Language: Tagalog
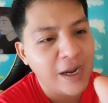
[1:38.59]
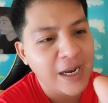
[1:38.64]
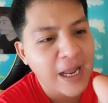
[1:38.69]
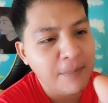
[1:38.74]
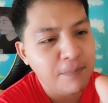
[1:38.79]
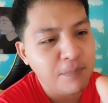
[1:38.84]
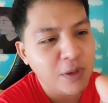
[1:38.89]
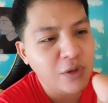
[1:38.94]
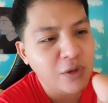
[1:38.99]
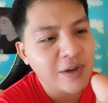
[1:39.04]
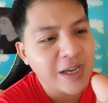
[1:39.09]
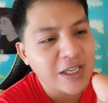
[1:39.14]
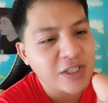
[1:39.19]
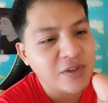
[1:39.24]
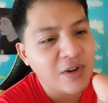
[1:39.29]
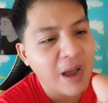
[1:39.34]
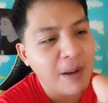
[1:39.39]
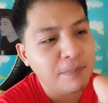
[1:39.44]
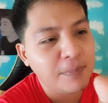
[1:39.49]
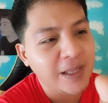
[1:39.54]
Hanapin nyo
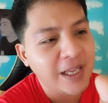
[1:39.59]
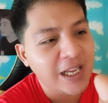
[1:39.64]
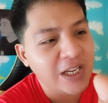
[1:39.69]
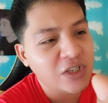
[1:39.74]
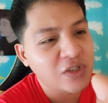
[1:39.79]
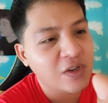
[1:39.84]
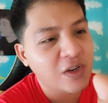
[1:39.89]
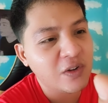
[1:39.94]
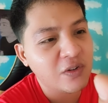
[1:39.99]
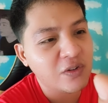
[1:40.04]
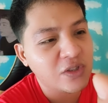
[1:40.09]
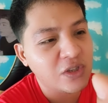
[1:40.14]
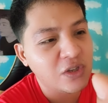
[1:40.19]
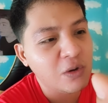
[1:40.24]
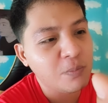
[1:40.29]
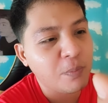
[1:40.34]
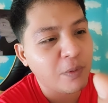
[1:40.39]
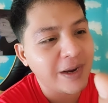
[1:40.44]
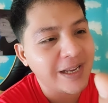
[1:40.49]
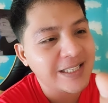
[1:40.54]
guys yung application na gusto
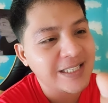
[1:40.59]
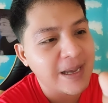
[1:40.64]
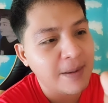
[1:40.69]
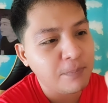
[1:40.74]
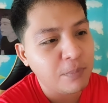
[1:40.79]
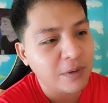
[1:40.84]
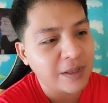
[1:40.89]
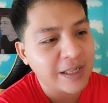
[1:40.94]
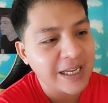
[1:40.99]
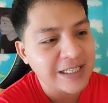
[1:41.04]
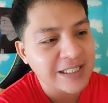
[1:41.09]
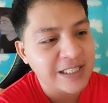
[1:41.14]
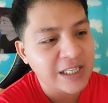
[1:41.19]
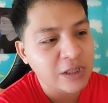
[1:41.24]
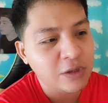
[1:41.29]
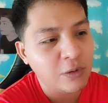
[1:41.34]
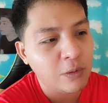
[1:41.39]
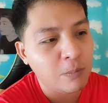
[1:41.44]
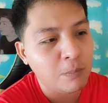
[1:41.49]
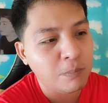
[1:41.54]
nyo. For example guys,
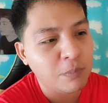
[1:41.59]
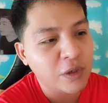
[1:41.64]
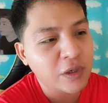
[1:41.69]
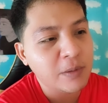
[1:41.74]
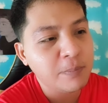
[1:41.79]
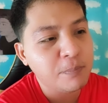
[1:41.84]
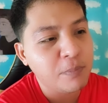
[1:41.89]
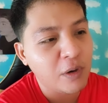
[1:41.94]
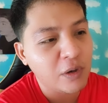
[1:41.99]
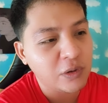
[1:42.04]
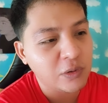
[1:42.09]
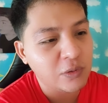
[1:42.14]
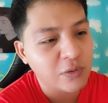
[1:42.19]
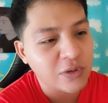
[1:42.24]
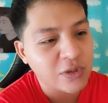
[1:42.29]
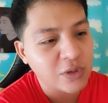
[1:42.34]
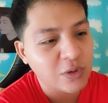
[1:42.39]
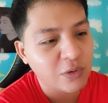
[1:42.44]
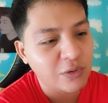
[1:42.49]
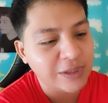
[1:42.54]
ditong blur Photo
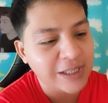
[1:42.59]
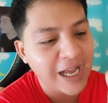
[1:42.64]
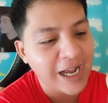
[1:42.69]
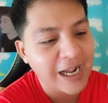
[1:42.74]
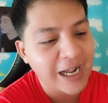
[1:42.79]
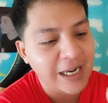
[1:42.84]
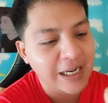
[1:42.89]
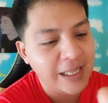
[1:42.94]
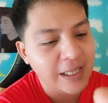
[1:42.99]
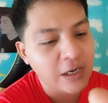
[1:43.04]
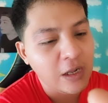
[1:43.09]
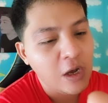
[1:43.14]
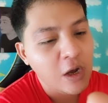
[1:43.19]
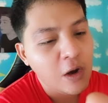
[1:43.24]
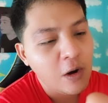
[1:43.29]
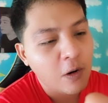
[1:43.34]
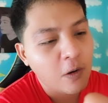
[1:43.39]
gusto ko tanggalin.